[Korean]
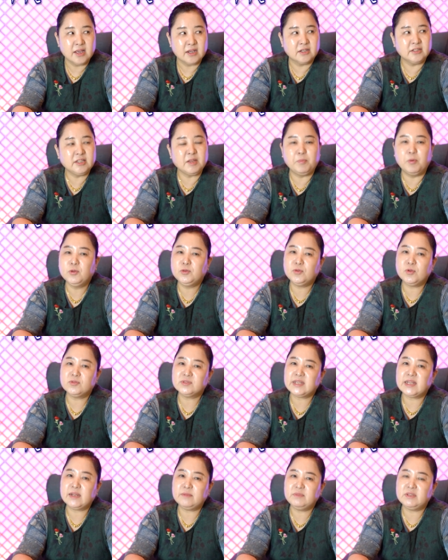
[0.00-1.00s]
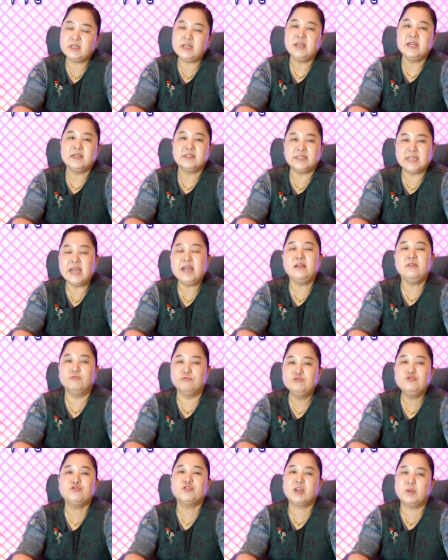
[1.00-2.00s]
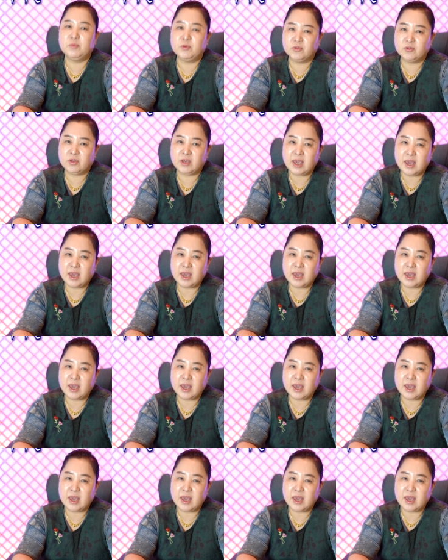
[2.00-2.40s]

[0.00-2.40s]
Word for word: 근데 보통 사람들이 제일 우습게 보는